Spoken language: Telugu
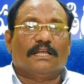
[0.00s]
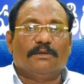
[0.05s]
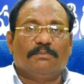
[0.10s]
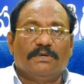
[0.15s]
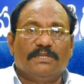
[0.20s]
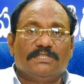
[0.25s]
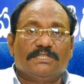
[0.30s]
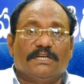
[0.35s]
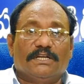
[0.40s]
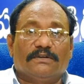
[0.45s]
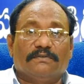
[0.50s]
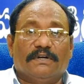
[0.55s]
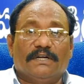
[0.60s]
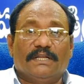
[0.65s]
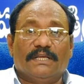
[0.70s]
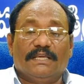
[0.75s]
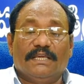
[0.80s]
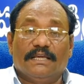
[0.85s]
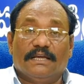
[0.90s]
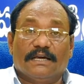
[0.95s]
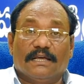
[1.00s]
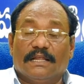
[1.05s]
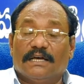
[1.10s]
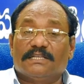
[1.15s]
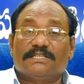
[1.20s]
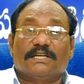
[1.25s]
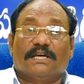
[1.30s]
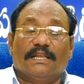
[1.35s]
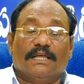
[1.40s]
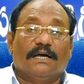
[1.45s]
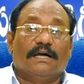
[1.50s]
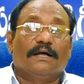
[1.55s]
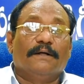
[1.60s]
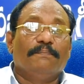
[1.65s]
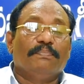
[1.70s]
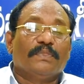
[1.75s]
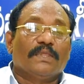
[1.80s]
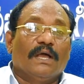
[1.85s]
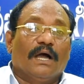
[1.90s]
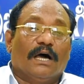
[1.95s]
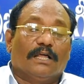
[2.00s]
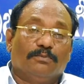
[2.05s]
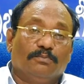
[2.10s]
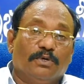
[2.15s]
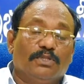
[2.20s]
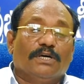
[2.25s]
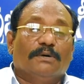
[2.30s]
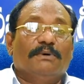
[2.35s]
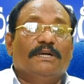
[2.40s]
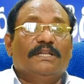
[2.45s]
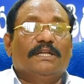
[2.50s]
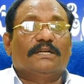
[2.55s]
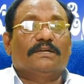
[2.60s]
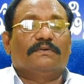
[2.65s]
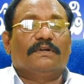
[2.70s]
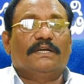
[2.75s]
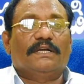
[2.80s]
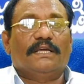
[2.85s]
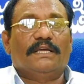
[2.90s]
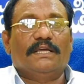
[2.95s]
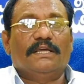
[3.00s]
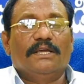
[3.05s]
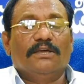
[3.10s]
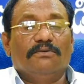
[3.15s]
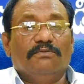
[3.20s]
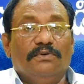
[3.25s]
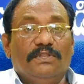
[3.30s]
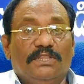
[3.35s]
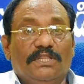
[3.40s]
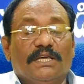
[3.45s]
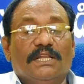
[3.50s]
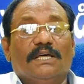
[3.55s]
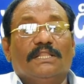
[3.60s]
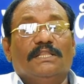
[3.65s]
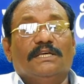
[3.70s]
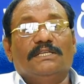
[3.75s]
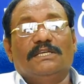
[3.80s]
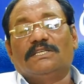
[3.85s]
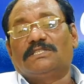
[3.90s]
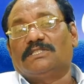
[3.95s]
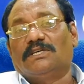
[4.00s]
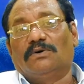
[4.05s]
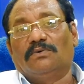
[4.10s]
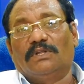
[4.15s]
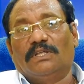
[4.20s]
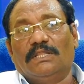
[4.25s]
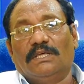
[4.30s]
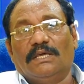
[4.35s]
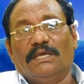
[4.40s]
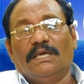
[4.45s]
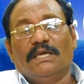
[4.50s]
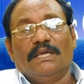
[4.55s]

తలపించేటువంటి ఈ కళాశాల అద్భుతమైనటువంటి విద్యను అందజేస్తూ ఉన్నది